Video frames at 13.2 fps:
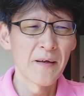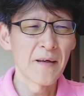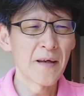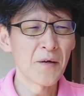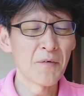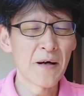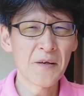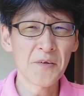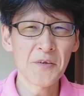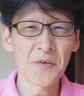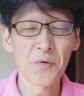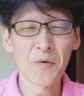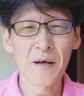えー、悪
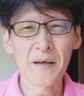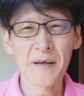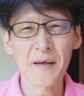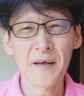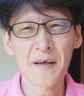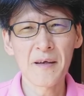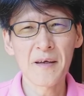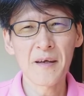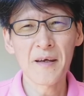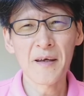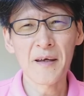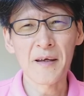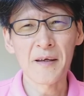いのは
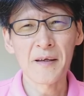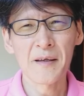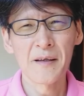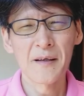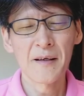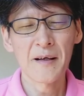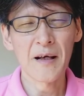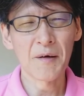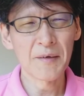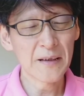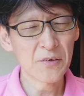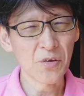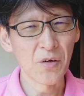ケーケー
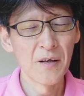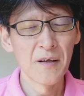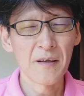側だと。